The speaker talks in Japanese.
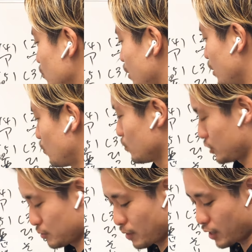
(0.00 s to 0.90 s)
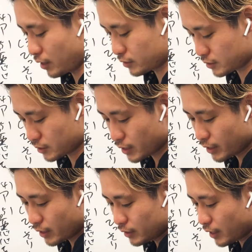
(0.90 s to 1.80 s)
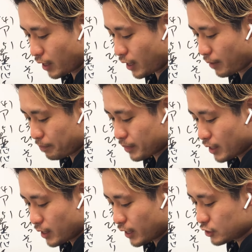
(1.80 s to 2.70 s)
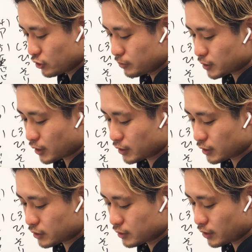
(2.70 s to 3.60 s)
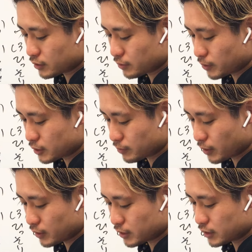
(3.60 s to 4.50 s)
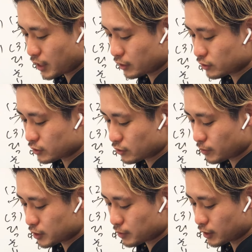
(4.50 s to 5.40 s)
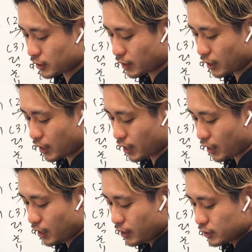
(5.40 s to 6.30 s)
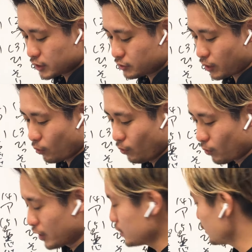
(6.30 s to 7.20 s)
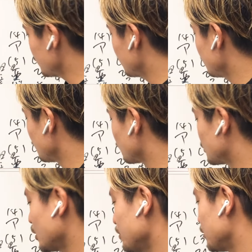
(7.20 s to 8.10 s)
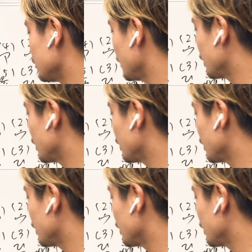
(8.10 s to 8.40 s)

と結婚します。で、え、えジューリムさんだったらスクラスの町まで、シラクスの町まで来たが、実は王を暗殺すること違います